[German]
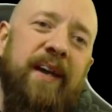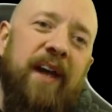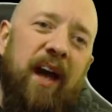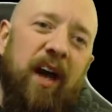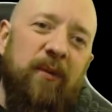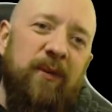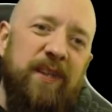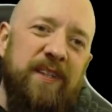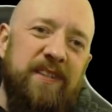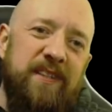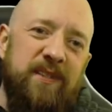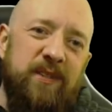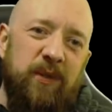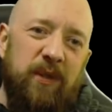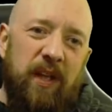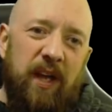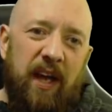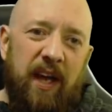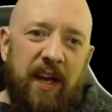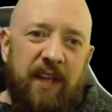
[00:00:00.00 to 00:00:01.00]
Aber das ist so
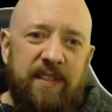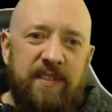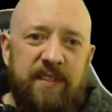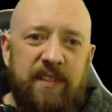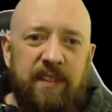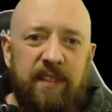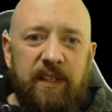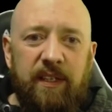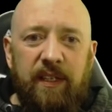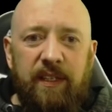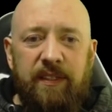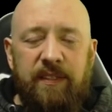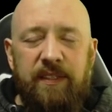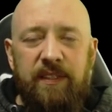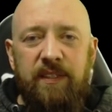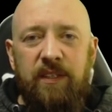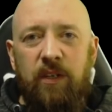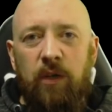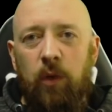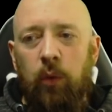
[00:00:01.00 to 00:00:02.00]
der einzig
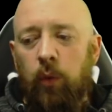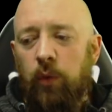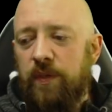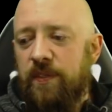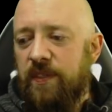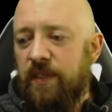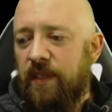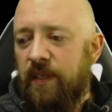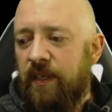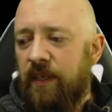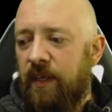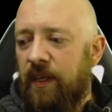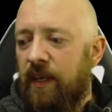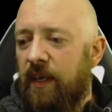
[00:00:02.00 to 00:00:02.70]
richtig große.